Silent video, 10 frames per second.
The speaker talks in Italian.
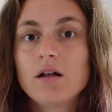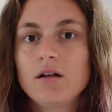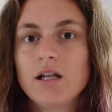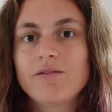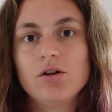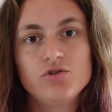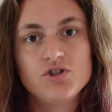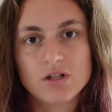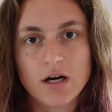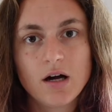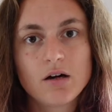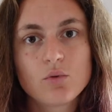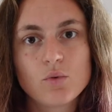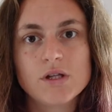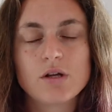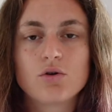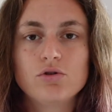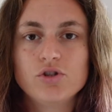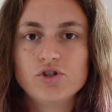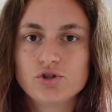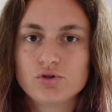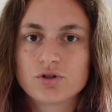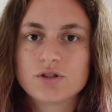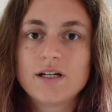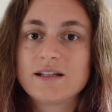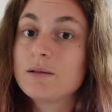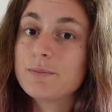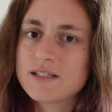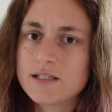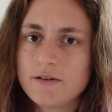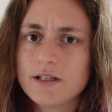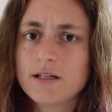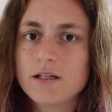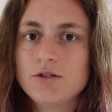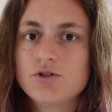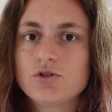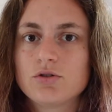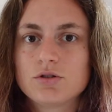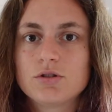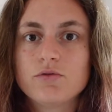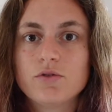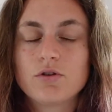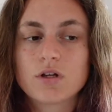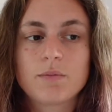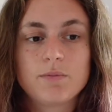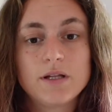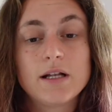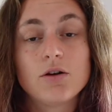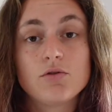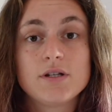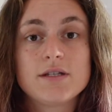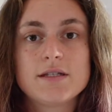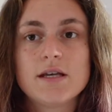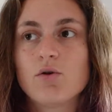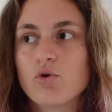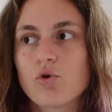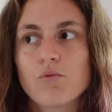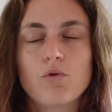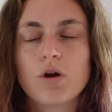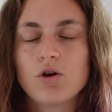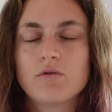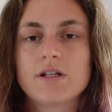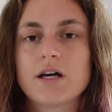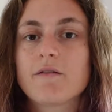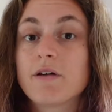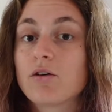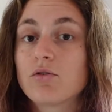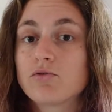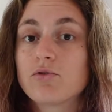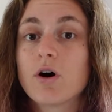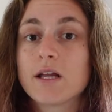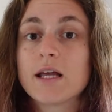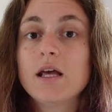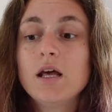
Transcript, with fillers: la velocità quindi con gli short la tempestività degli short ovvero che appena le notizie o comunque le novità vengono fuori